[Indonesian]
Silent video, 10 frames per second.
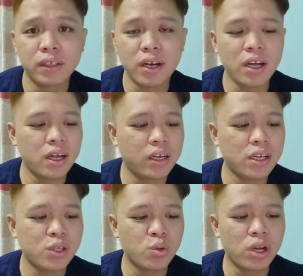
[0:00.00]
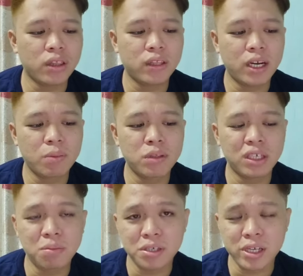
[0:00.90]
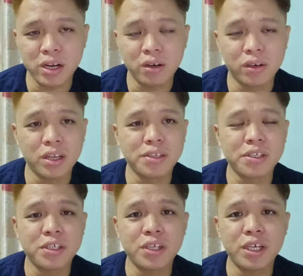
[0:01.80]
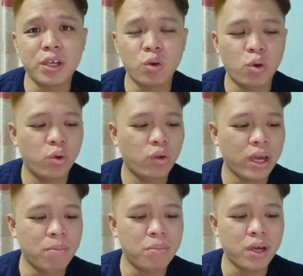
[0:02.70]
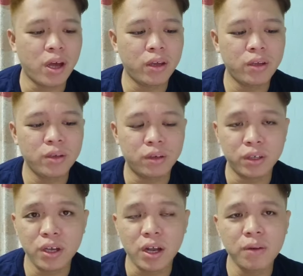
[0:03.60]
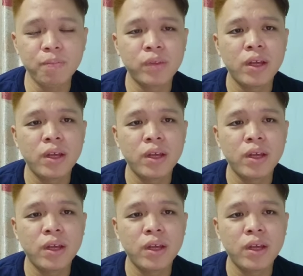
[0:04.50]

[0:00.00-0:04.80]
Terang ada surat dari Menteri Besar dan CEO MBI dengan